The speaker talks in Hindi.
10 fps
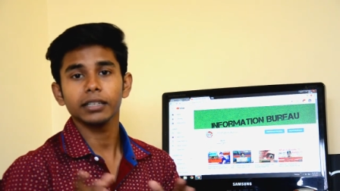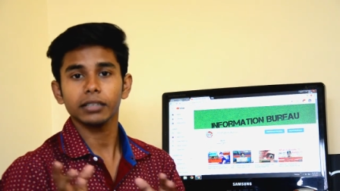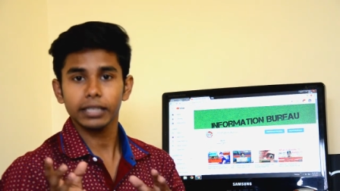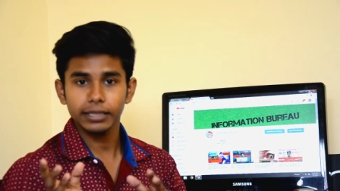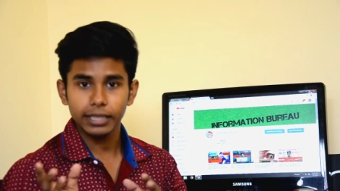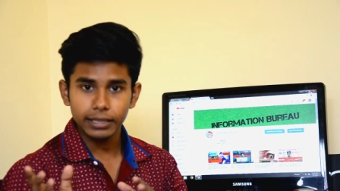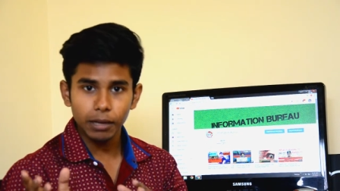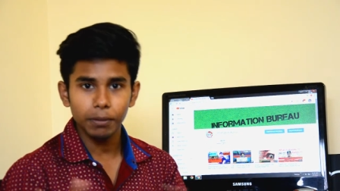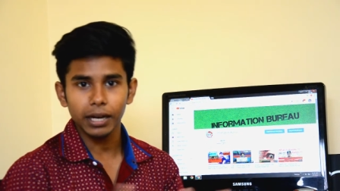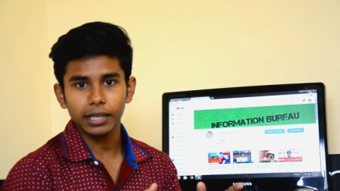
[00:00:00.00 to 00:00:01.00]
के जैसा
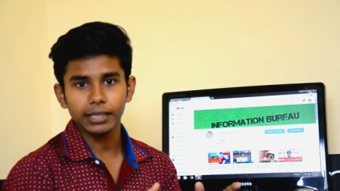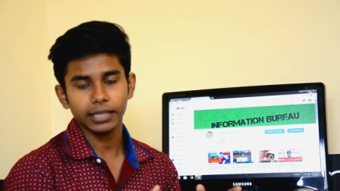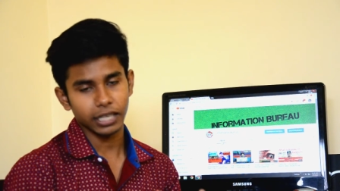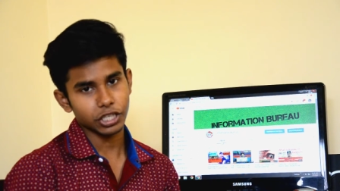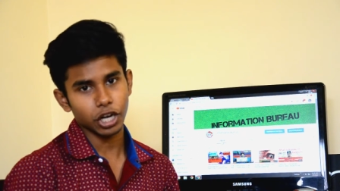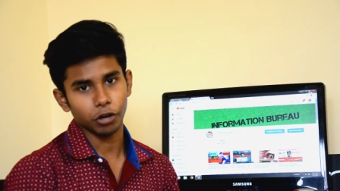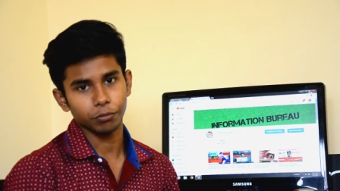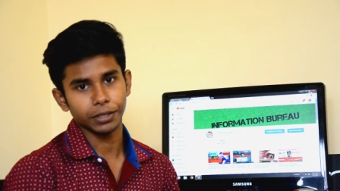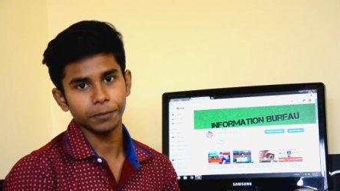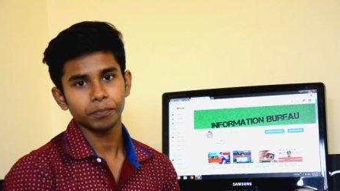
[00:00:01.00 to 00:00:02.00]
बना देता है
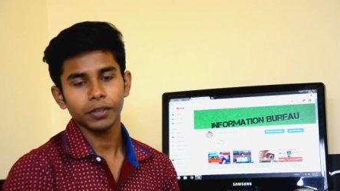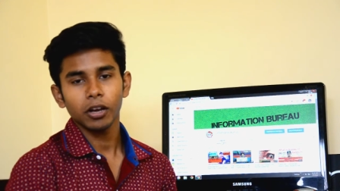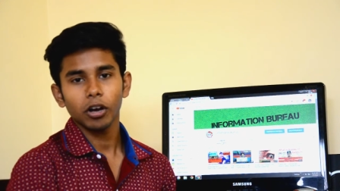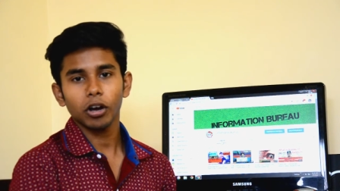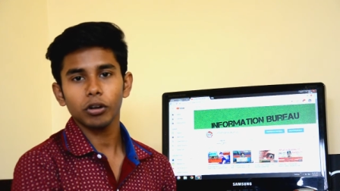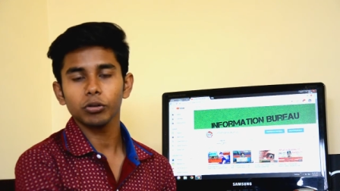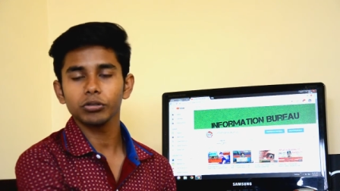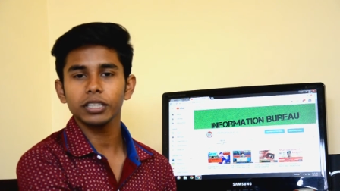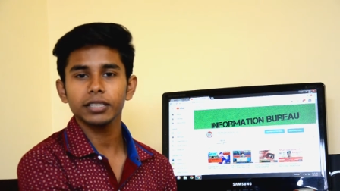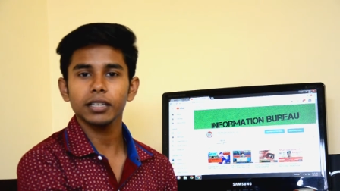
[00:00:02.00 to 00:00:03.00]
शाओमी और
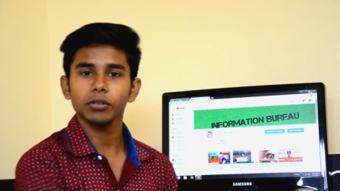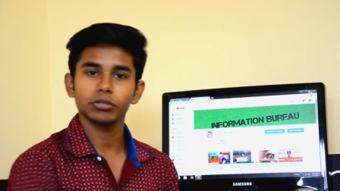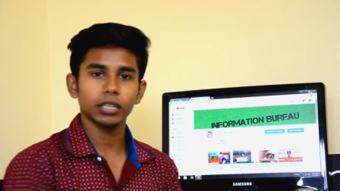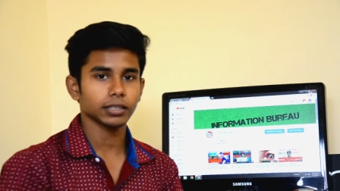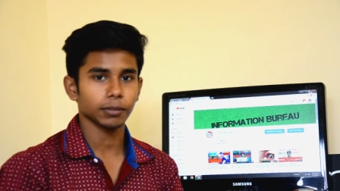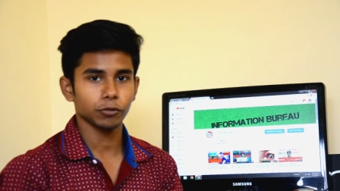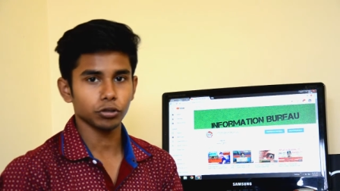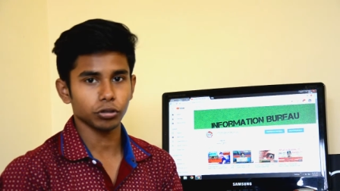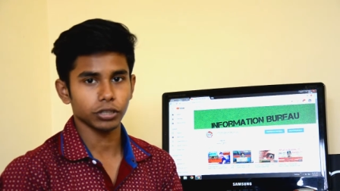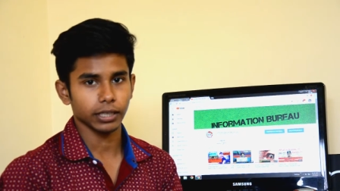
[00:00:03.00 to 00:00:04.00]
उसी से उसका सब कुछ
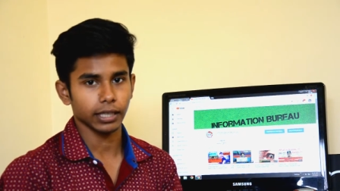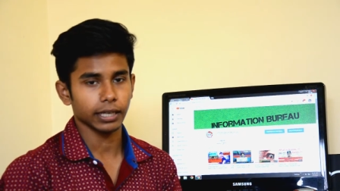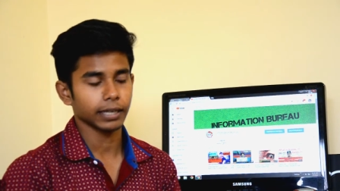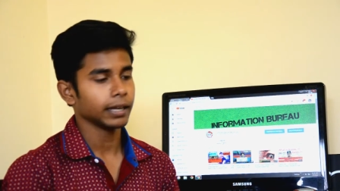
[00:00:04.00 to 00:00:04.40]
हो जाता है